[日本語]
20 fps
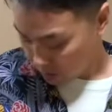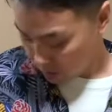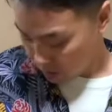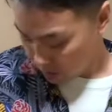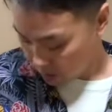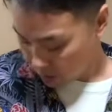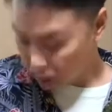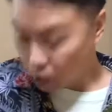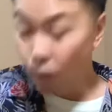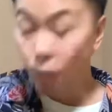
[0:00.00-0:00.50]

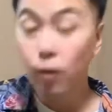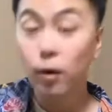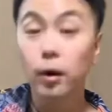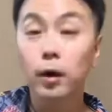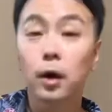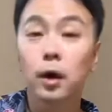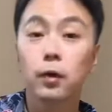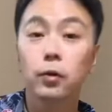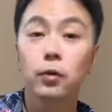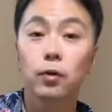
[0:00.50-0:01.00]
4
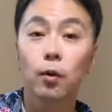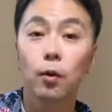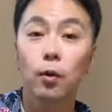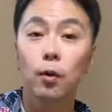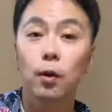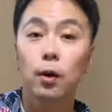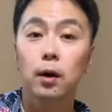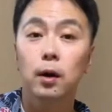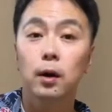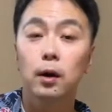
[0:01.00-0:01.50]
弦
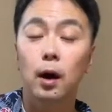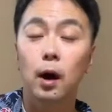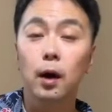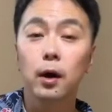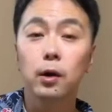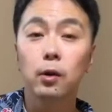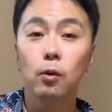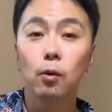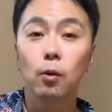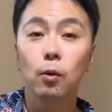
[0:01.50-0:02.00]
の
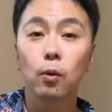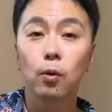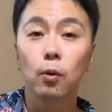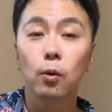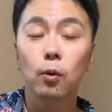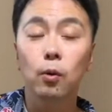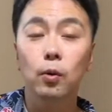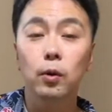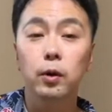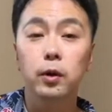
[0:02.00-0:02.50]
開放
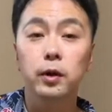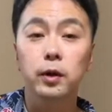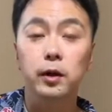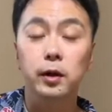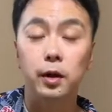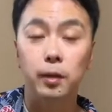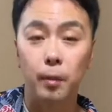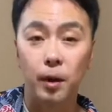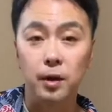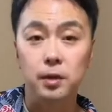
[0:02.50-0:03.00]
を弾
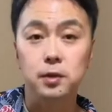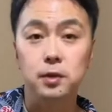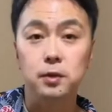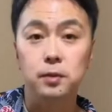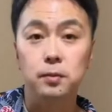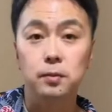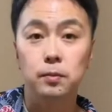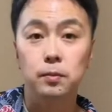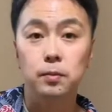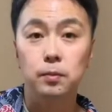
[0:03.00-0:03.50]
きます。
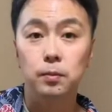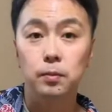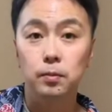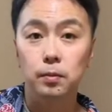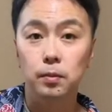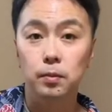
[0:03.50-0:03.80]
こ